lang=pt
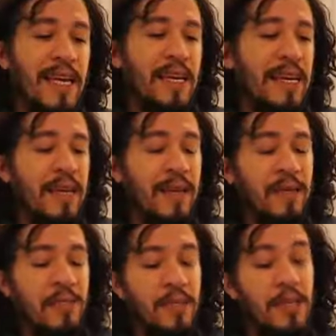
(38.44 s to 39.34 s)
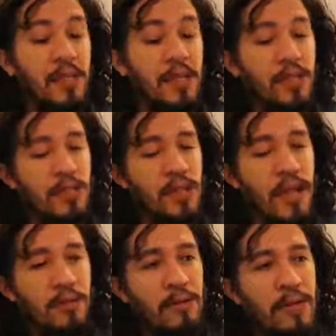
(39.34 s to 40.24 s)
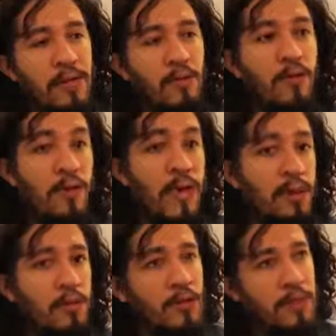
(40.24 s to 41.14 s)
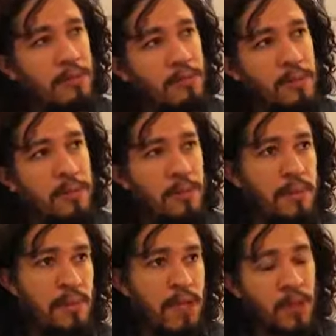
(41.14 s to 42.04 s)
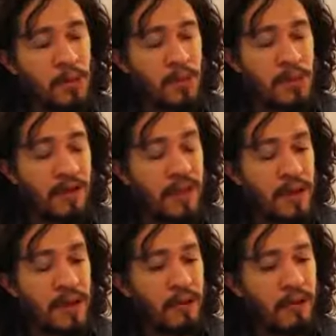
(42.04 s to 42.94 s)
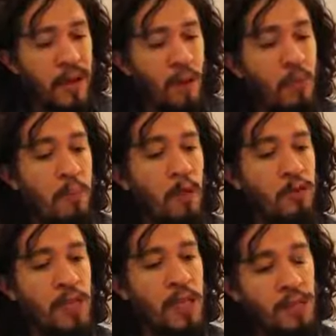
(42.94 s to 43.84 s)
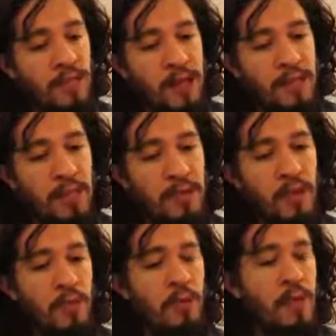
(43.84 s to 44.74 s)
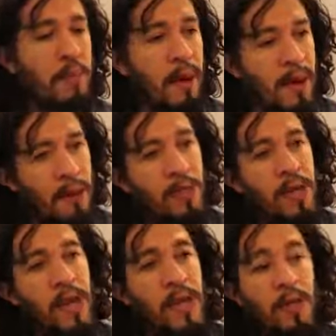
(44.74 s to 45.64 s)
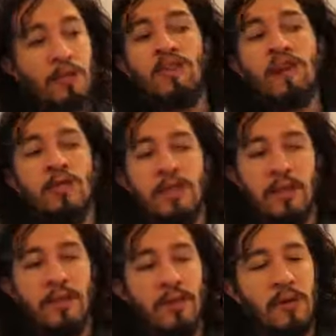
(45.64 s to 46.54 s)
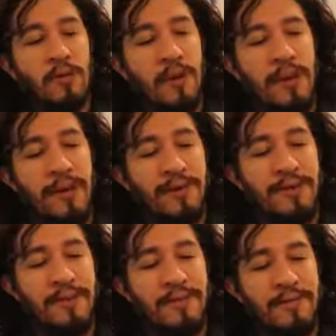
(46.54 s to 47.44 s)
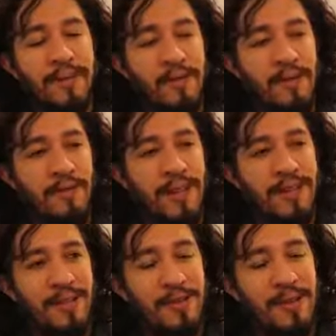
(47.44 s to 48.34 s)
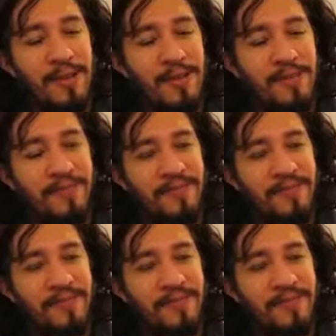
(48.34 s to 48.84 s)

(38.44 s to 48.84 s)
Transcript: E me senti lisonjeado de ter sido convidado de das pessoas que avaliam ver algum ponto de identificação entre o meu trabalho e os valores da União Europeia. Então, fiquei muito feliz com isso.